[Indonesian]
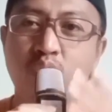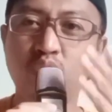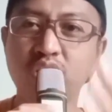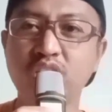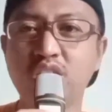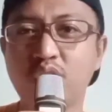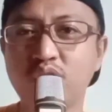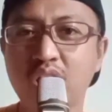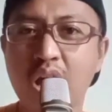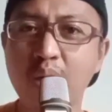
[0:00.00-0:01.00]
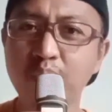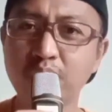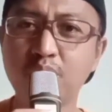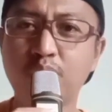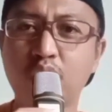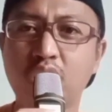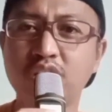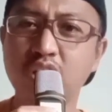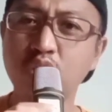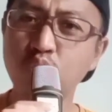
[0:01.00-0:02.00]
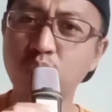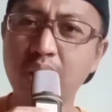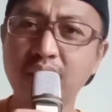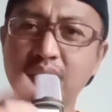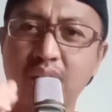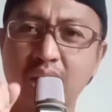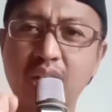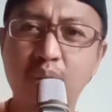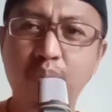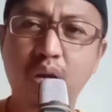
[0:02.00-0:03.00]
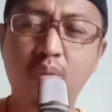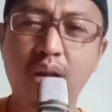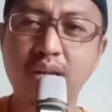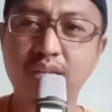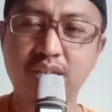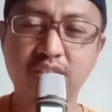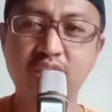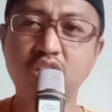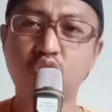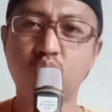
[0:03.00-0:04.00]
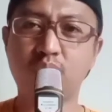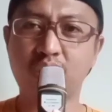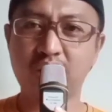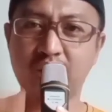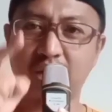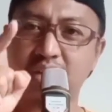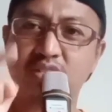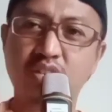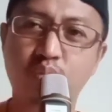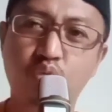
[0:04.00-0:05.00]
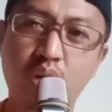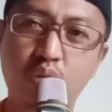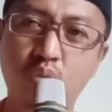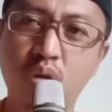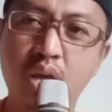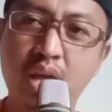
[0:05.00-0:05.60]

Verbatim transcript: Kucing City FC hampir memperoleh satu mata dalam perlawanan di Stadium Liga Sabtu lalu.